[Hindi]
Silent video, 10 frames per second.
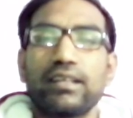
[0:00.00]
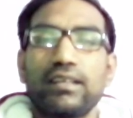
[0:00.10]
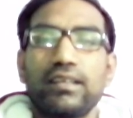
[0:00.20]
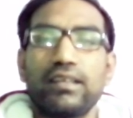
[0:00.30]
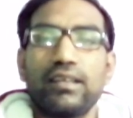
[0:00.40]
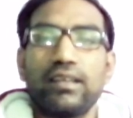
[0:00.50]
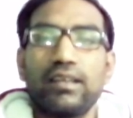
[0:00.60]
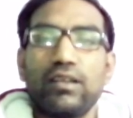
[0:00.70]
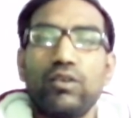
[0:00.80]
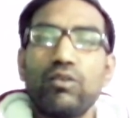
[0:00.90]
देगा
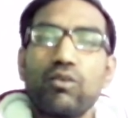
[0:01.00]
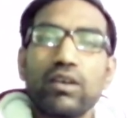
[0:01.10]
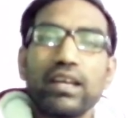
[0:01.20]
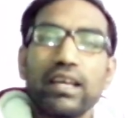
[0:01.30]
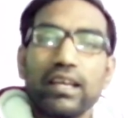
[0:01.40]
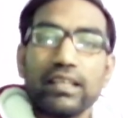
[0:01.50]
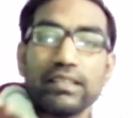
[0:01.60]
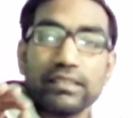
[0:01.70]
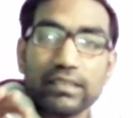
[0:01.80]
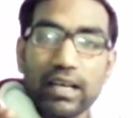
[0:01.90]
लोग
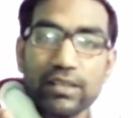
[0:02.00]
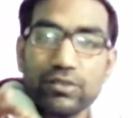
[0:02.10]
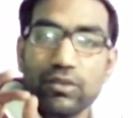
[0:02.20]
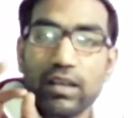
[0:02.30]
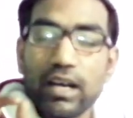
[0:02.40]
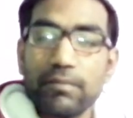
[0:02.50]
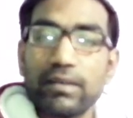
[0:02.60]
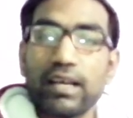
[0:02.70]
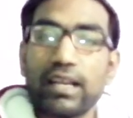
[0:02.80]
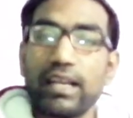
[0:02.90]
इंसान जो
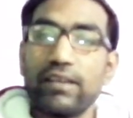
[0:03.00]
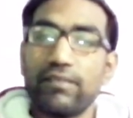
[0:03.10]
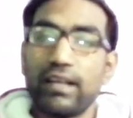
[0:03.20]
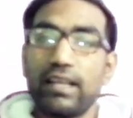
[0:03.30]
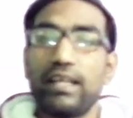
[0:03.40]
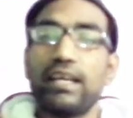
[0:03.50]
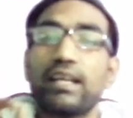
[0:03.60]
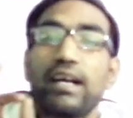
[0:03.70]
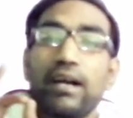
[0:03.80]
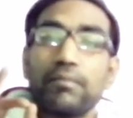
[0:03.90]
काम करने वाले हैं
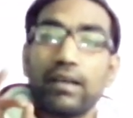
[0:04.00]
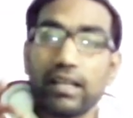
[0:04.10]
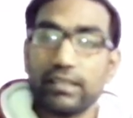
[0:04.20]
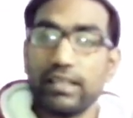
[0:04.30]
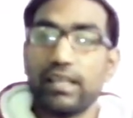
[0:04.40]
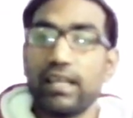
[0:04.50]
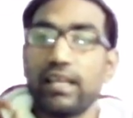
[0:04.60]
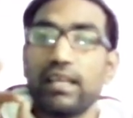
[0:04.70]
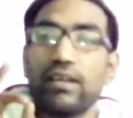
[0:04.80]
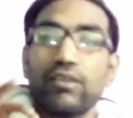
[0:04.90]
काम करते
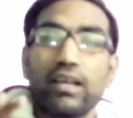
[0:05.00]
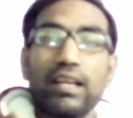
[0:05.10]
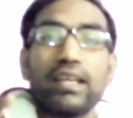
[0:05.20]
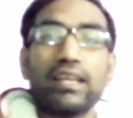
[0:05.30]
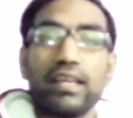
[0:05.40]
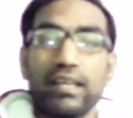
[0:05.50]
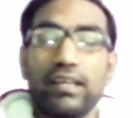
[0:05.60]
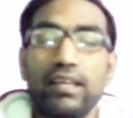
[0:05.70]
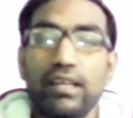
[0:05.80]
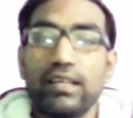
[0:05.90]
रहेंगे और करेंगे
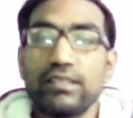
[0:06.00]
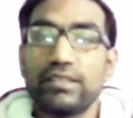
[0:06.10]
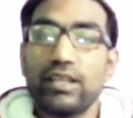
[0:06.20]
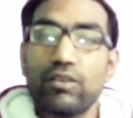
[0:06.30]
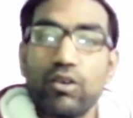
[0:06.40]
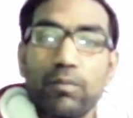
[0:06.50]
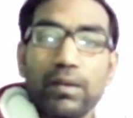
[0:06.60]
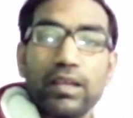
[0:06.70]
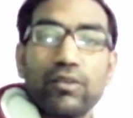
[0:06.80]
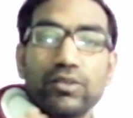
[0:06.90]
जिनको
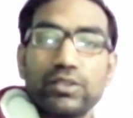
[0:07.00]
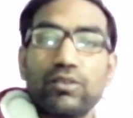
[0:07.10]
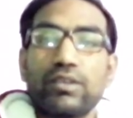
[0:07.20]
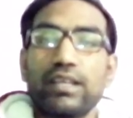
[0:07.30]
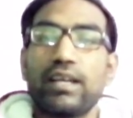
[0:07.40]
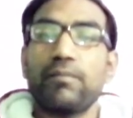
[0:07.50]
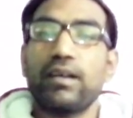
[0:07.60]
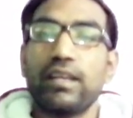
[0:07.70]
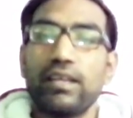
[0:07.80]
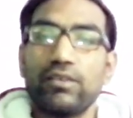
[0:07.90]
अपनी रोज़ी रोटी
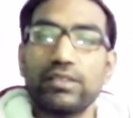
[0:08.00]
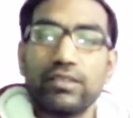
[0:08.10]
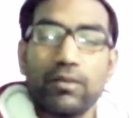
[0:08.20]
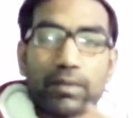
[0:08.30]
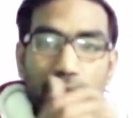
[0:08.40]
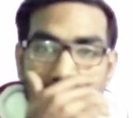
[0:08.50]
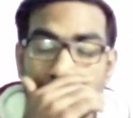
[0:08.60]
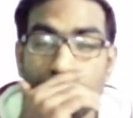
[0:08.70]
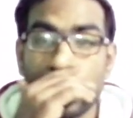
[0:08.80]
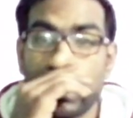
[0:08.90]
कमानी है और जितना अपना
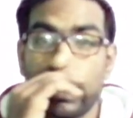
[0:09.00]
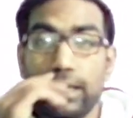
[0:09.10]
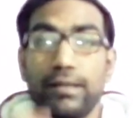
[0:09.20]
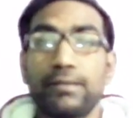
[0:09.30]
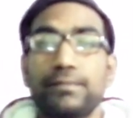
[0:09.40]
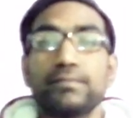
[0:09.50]
काम करना है